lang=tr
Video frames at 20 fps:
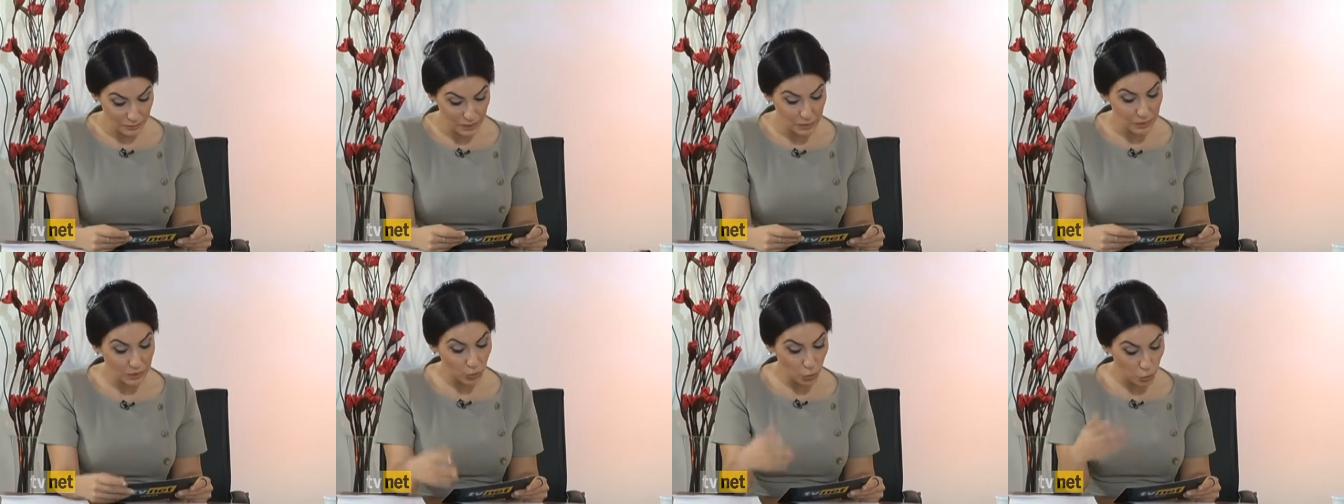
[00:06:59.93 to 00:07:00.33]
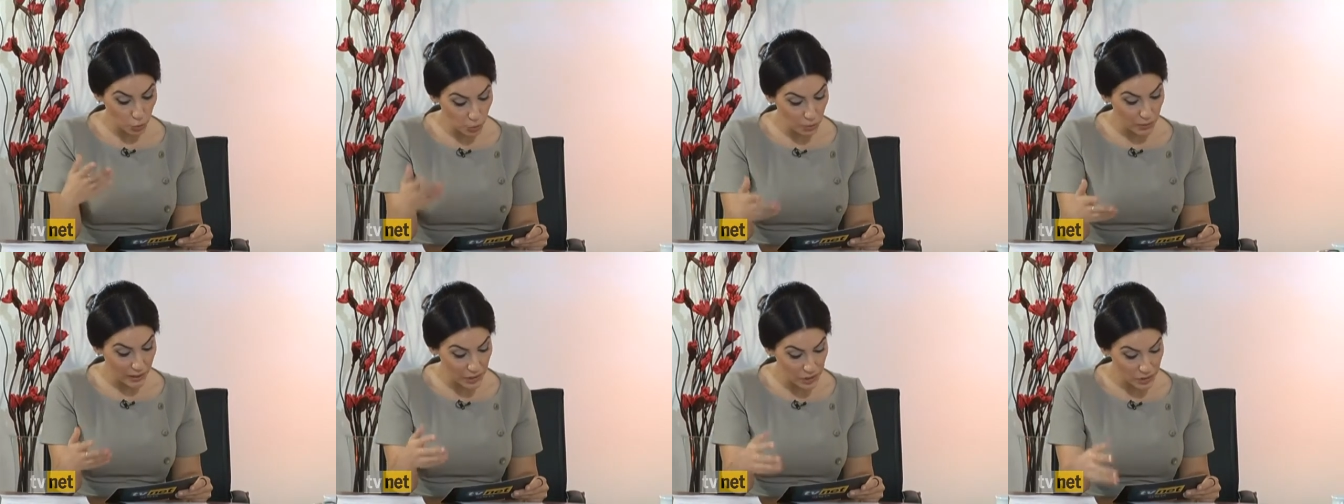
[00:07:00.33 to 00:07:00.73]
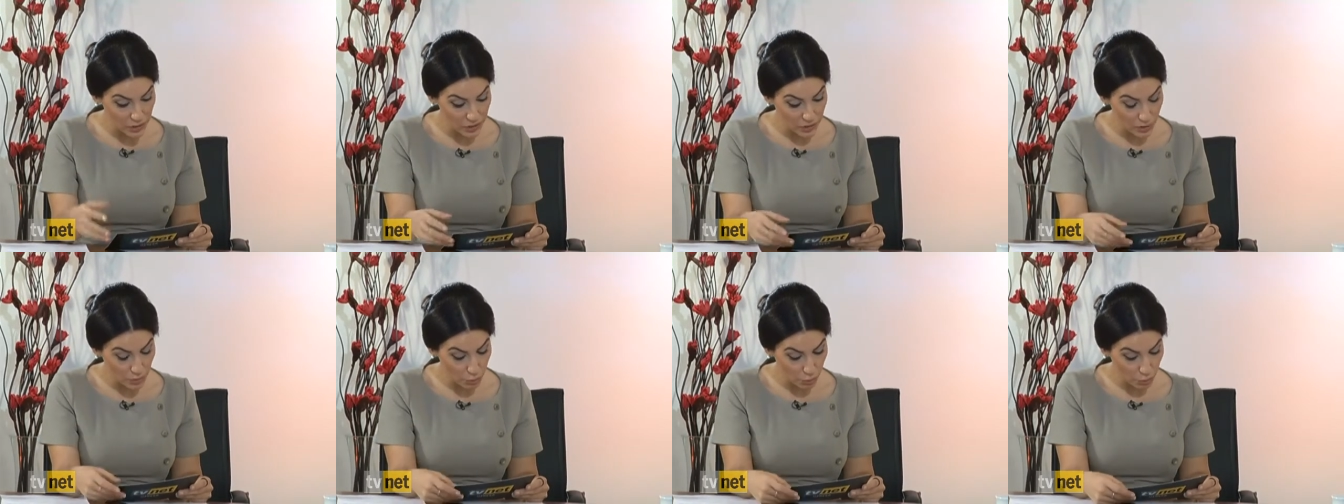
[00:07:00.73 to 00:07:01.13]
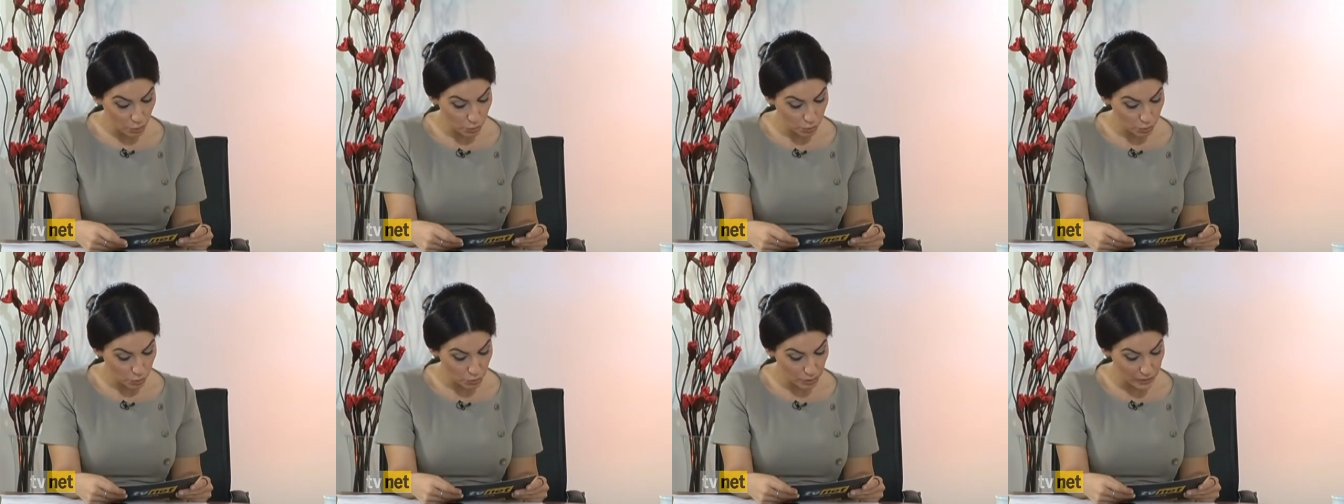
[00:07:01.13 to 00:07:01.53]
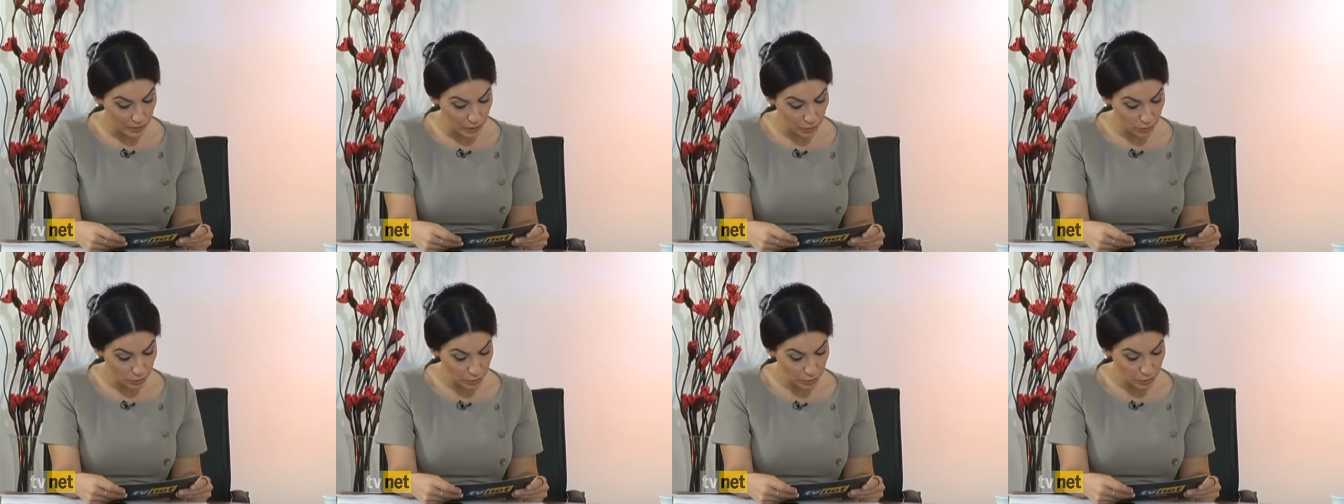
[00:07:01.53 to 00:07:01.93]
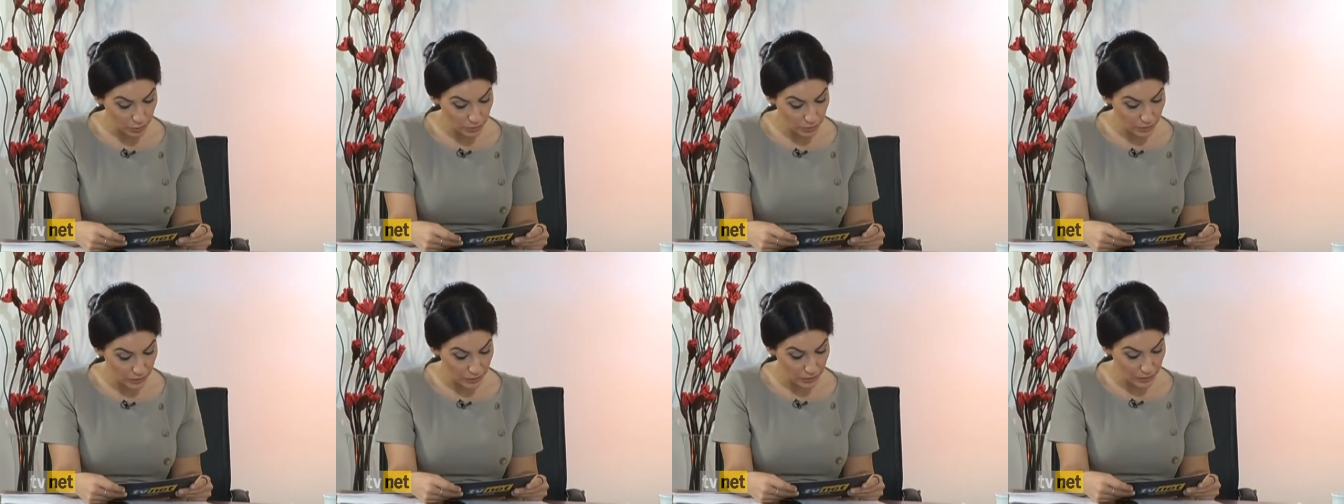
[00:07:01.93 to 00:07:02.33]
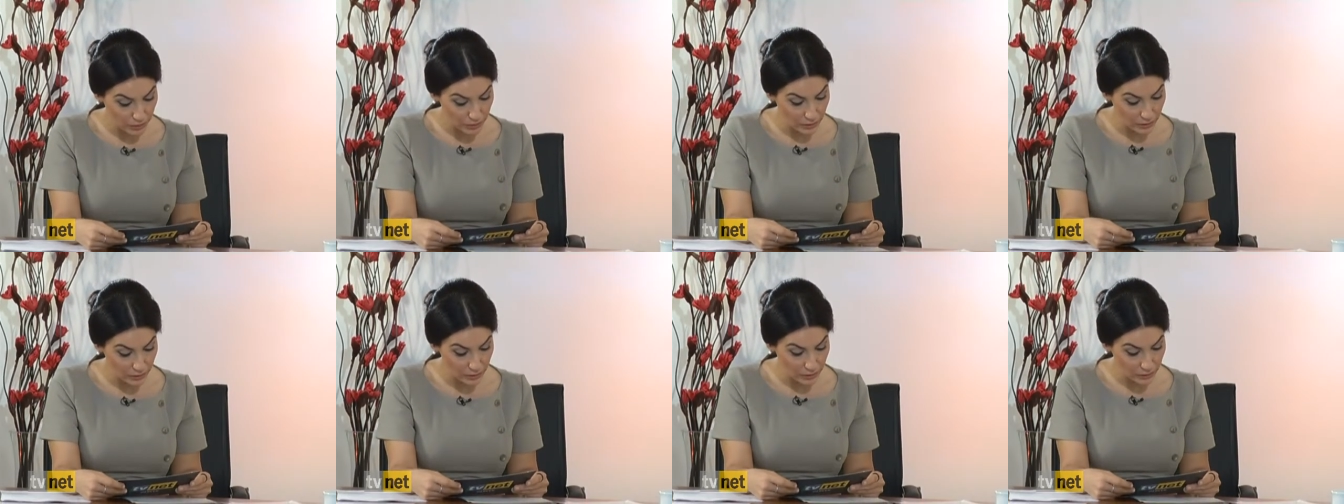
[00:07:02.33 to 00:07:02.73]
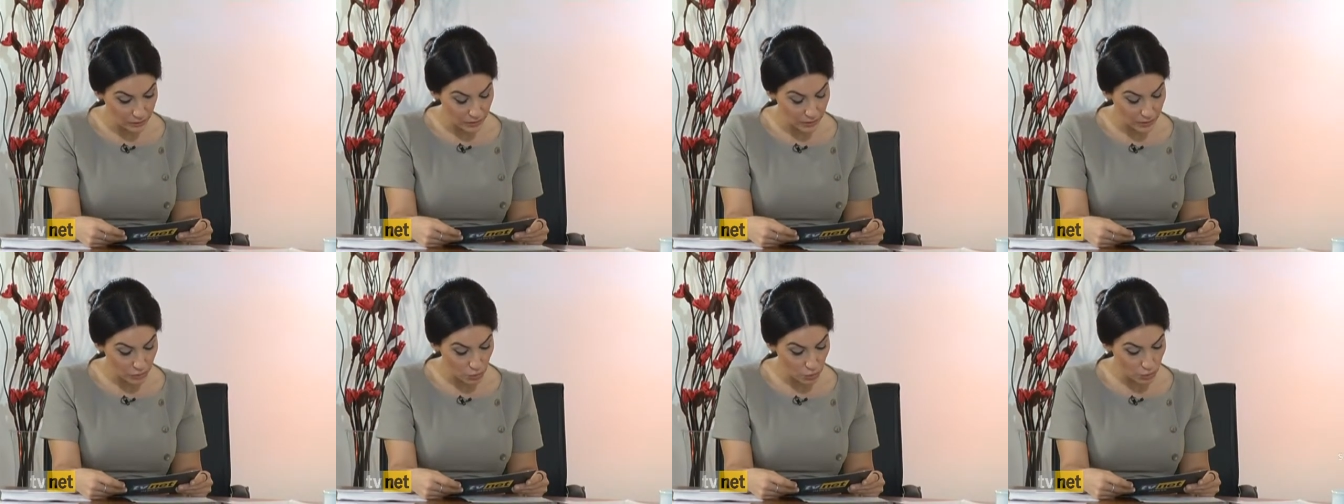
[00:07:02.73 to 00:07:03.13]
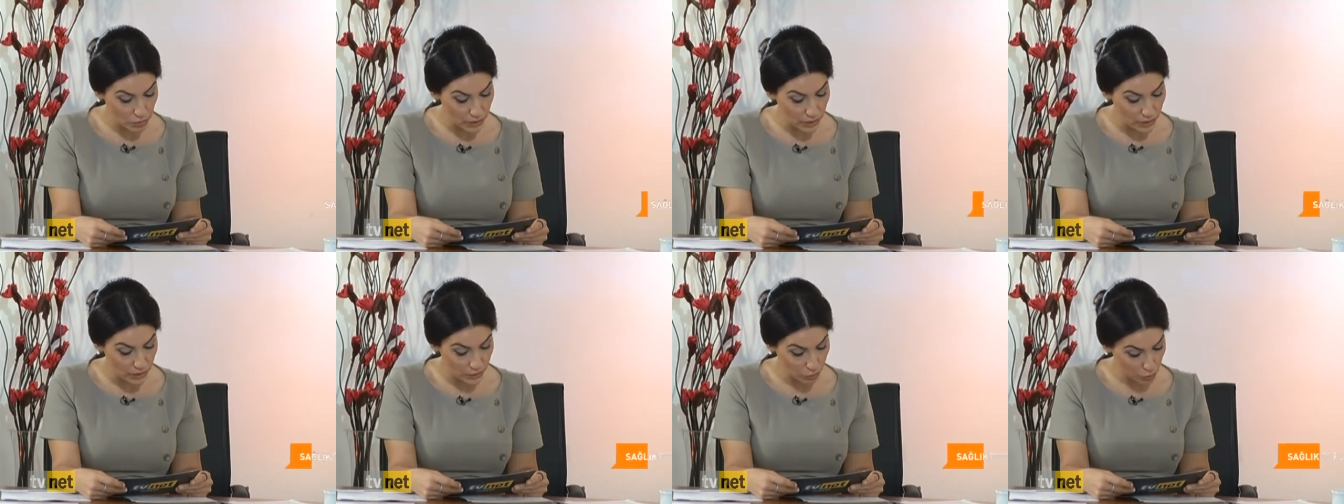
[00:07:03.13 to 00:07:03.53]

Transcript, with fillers: bir konu başlığınız olduğunu biliyorum. E, ve Türkiye